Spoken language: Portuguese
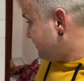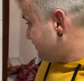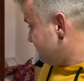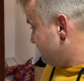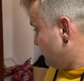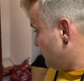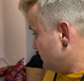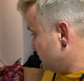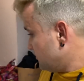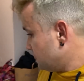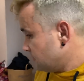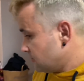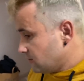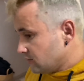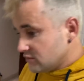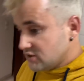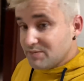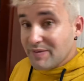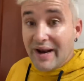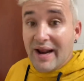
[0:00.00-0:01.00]

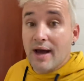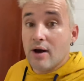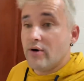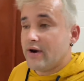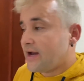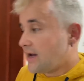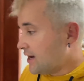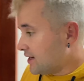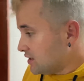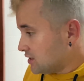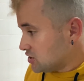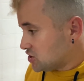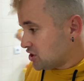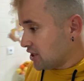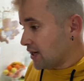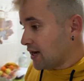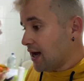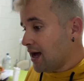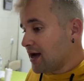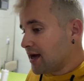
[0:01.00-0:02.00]
Vamos esperar agora a Karina
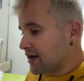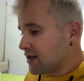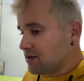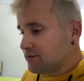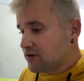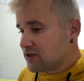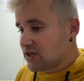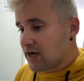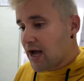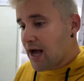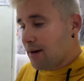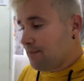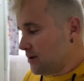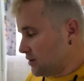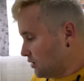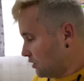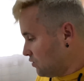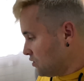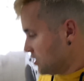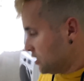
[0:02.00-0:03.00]
chegar. A Karina vai chegar
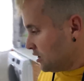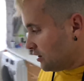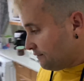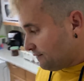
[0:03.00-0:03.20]
rapidão.